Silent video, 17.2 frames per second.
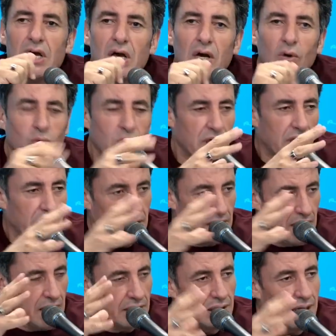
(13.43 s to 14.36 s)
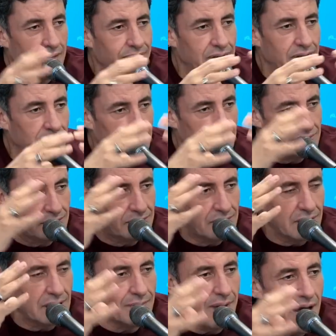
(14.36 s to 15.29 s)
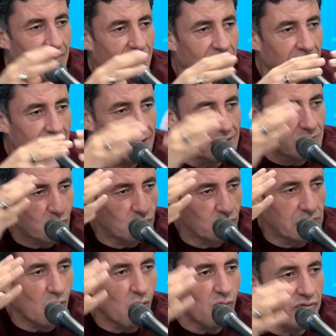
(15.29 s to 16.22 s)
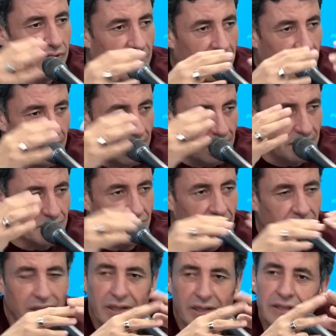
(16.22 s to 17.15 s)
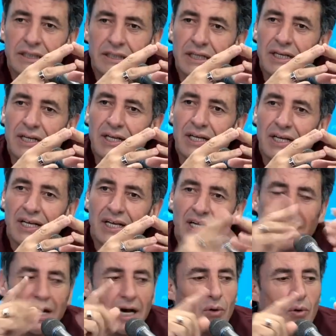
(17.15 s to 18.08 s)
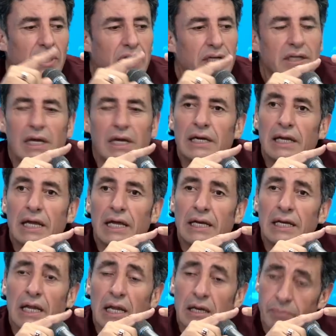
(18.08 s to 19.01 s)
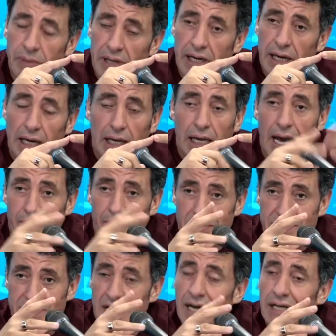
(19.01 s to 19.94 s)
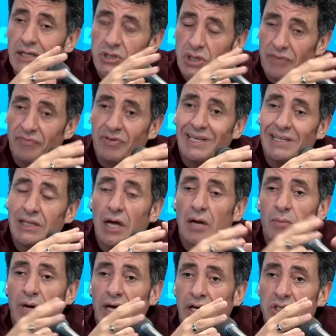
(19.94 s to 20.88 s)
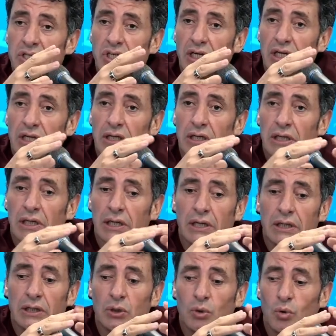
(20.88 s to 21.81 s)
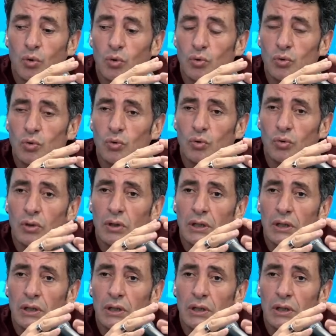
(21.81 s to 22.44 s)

واذا كان نهار تحب تنظم حفلات تكون تاخذ فكره على الشيء هذا اولا البارح احمد سعد جاء في اطار مهرجان يقولوا